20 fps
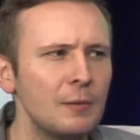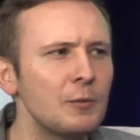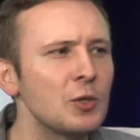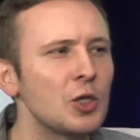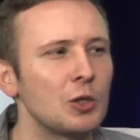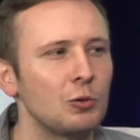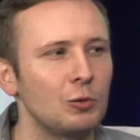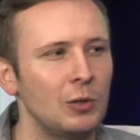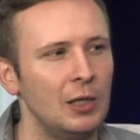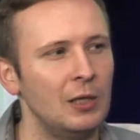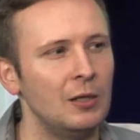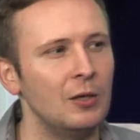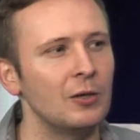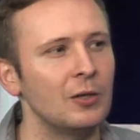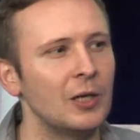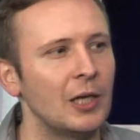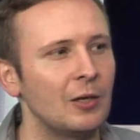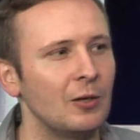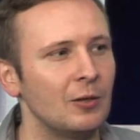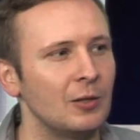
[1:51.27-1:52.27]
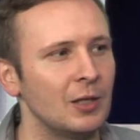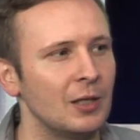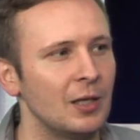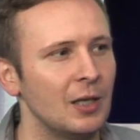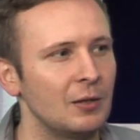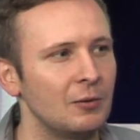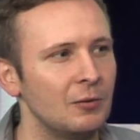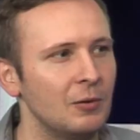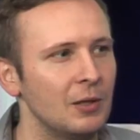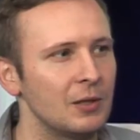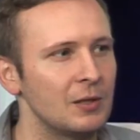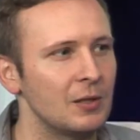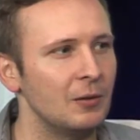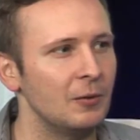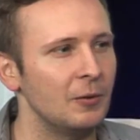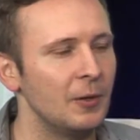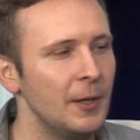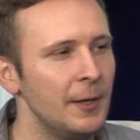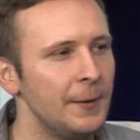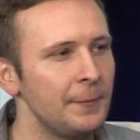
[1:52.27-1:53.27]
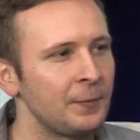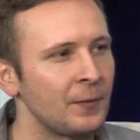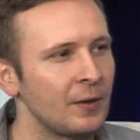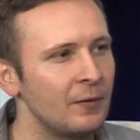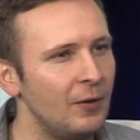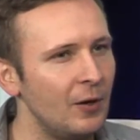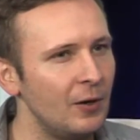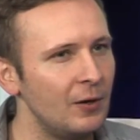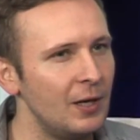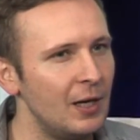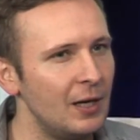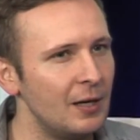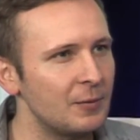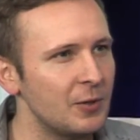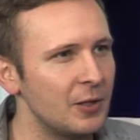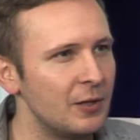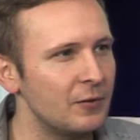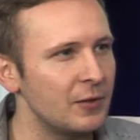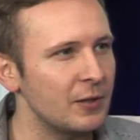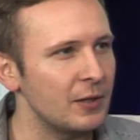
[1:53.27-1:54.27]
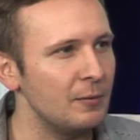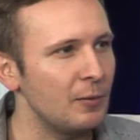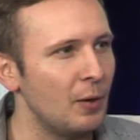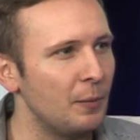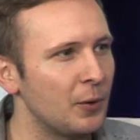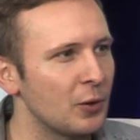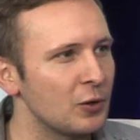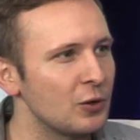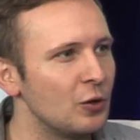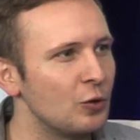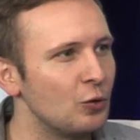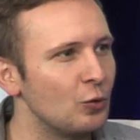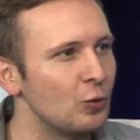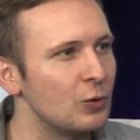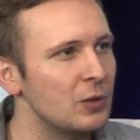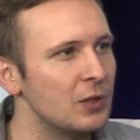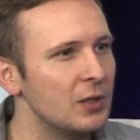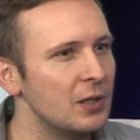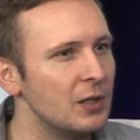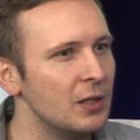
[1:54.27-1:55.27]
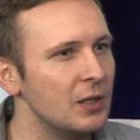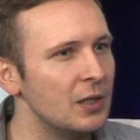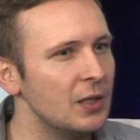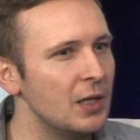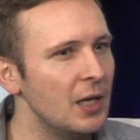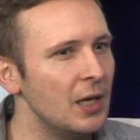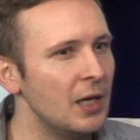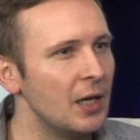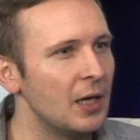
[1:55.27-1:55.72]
Nie myślę tutaj tylko o narkotykach, które są wolne, ale przede wszystkim o prostytucji,